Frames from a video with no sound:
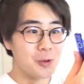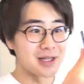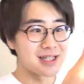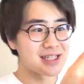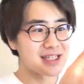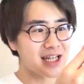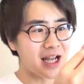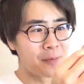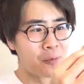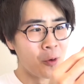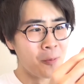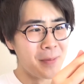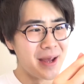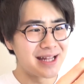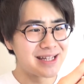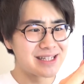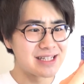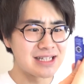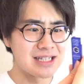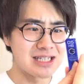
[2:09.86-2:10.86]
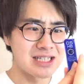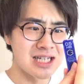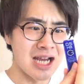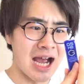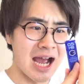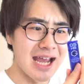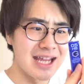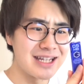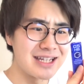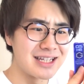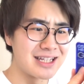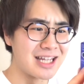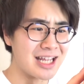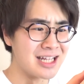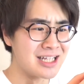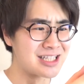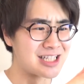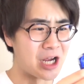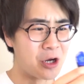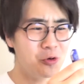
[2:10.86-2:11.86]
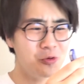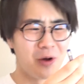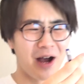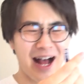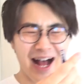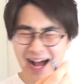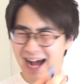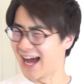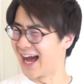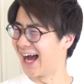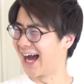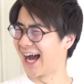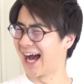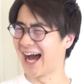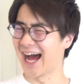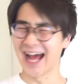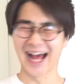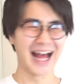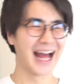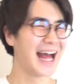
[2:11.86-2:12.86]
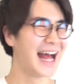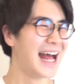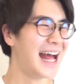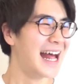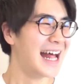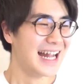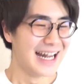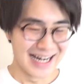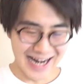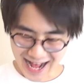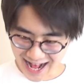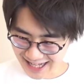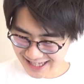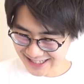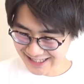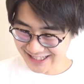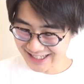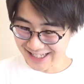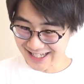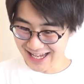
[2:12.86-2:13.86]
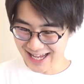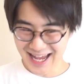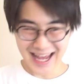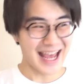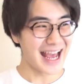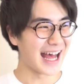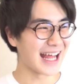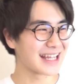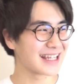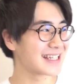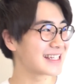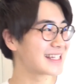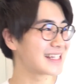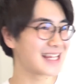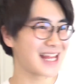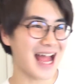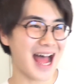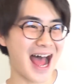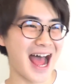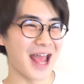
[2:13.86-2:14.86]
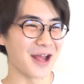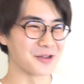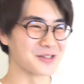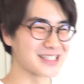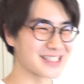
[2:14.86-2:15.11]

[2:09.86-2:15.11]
うわ、しかもめっちゃ入ってんじゃん。うわラッキー、やった。よ